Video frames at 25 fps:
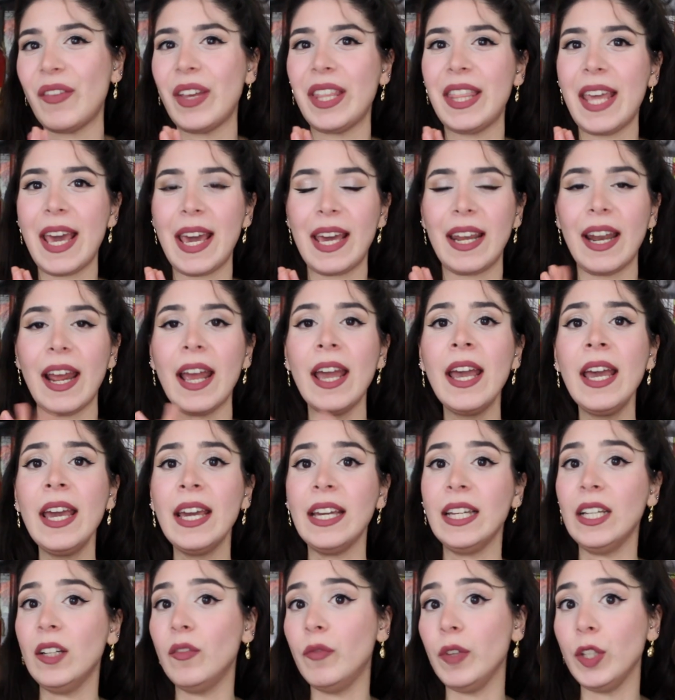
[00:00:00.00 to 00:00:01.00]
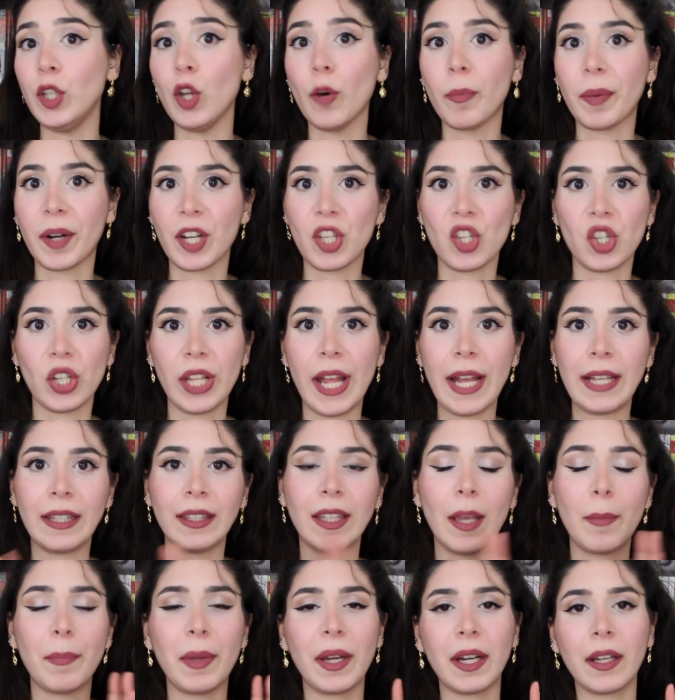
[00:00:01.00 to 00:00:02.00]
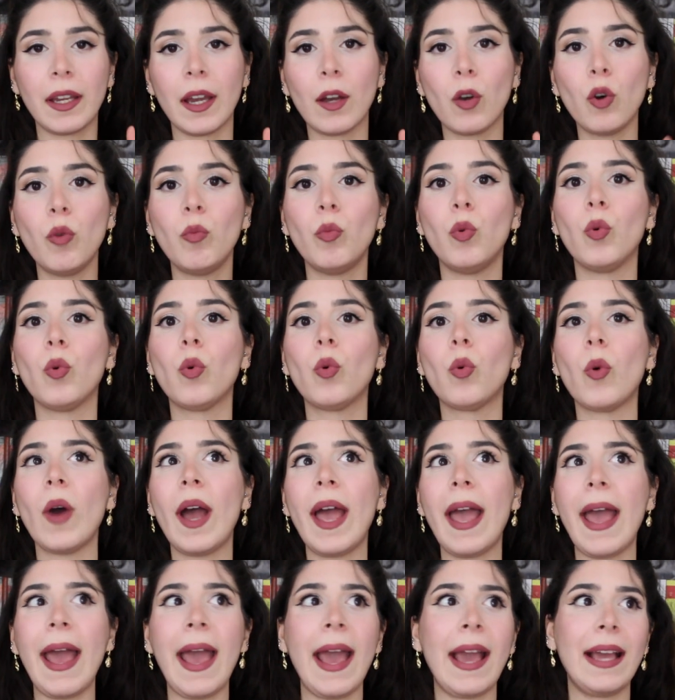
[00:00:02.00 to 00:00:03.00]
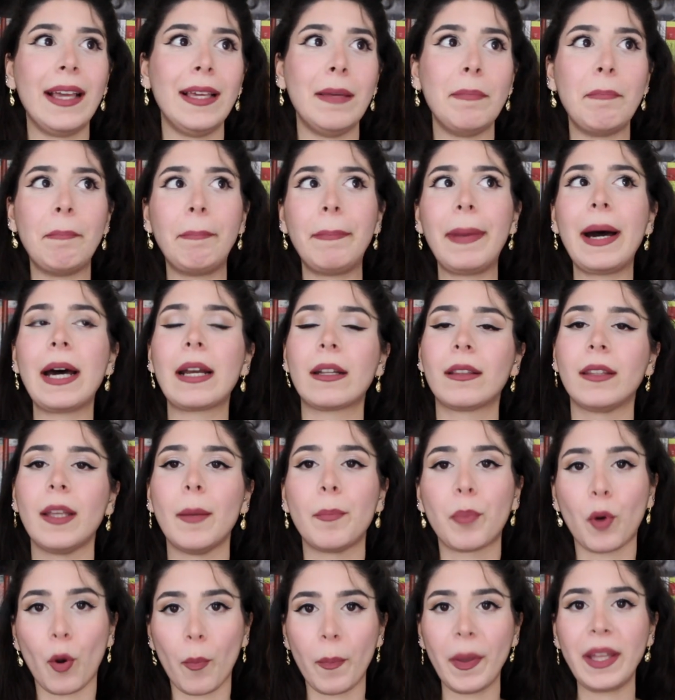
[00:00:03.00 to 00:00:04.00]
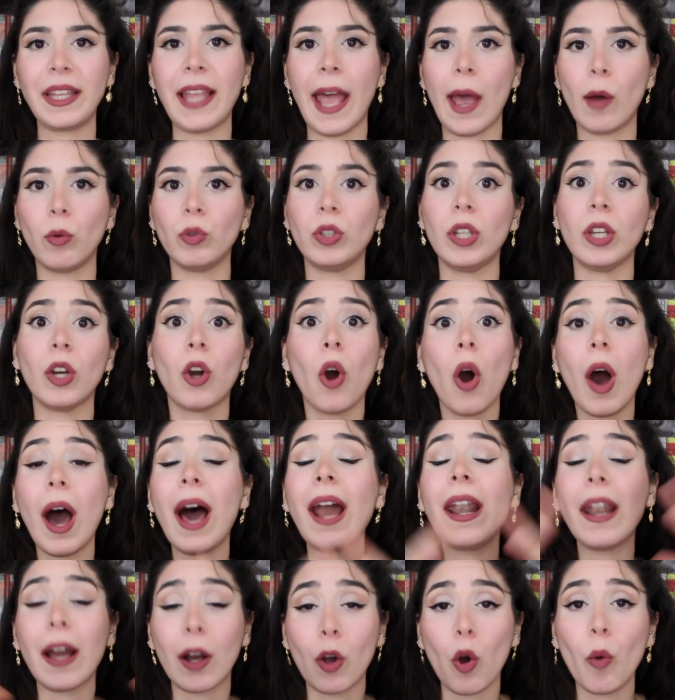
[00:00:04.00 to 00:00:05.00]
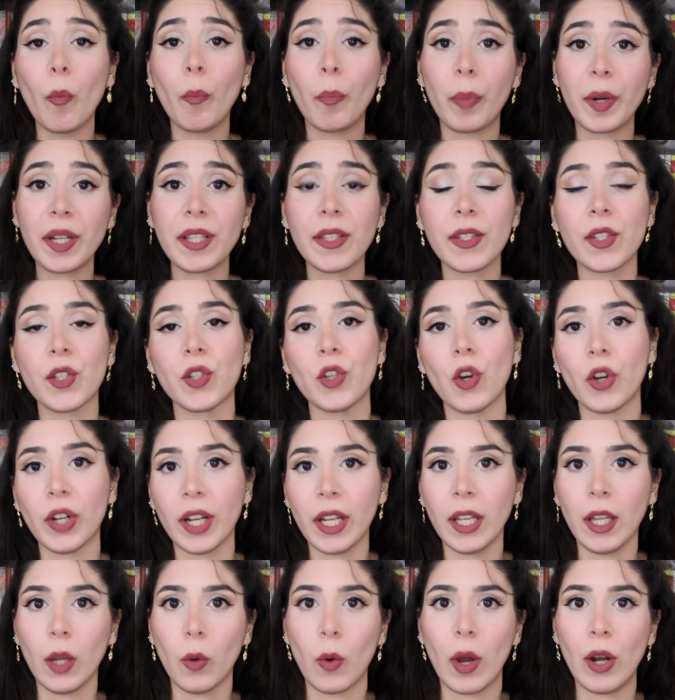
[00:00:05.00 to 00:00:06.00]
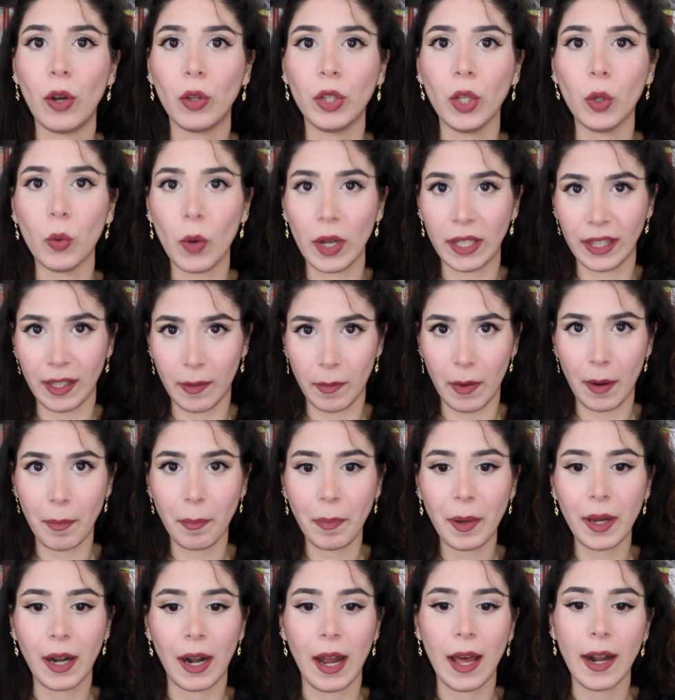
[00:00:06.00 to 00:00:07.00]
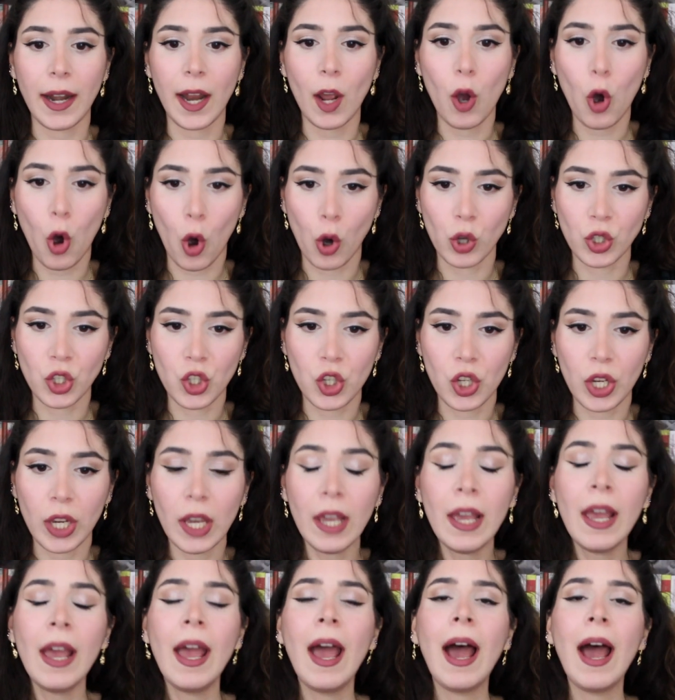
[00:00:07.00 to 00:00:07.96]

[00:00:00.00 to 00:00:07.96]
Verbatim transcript: vedere il video precedente perché comunque è in parte propedeutico alla comprensione di quello di cui andremo a parlare oggi.